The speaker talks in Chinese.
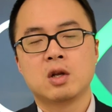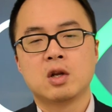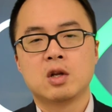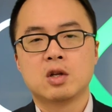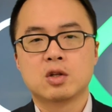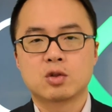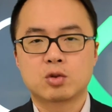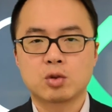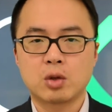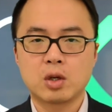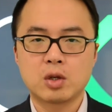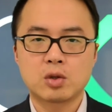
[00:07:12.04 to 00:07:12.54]

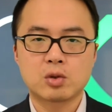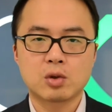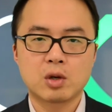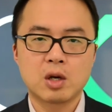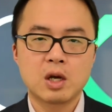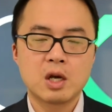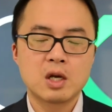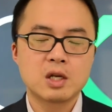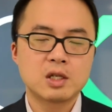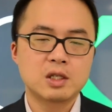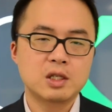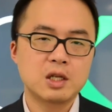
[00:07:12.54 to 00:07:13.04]
所以
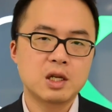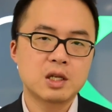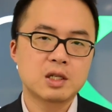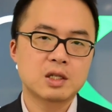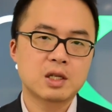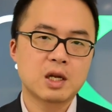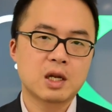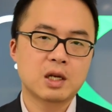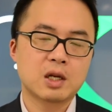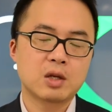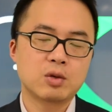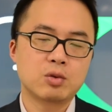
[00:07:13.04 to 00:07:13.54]
说，现
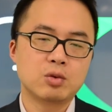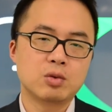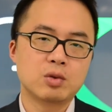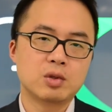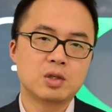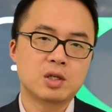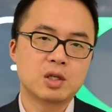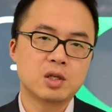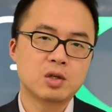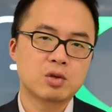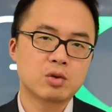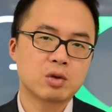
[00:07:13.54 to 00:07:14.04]
在呢，与
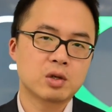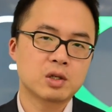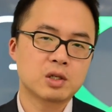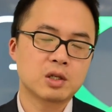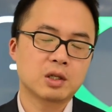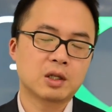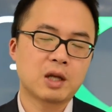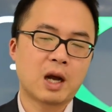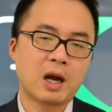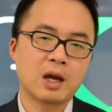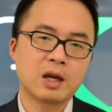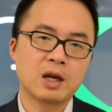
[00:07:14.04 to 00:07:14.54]
其说
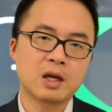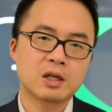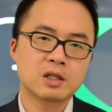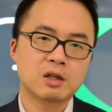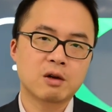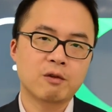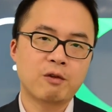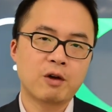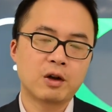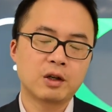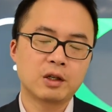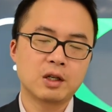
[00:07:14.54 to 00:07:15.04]
是打压这
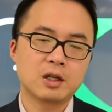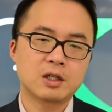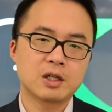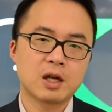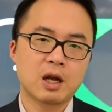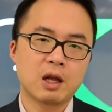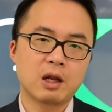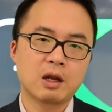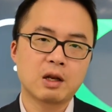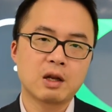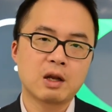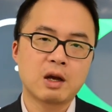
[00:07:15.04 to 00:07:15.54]
个房地
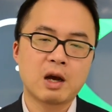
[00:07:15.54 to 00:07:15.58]
产，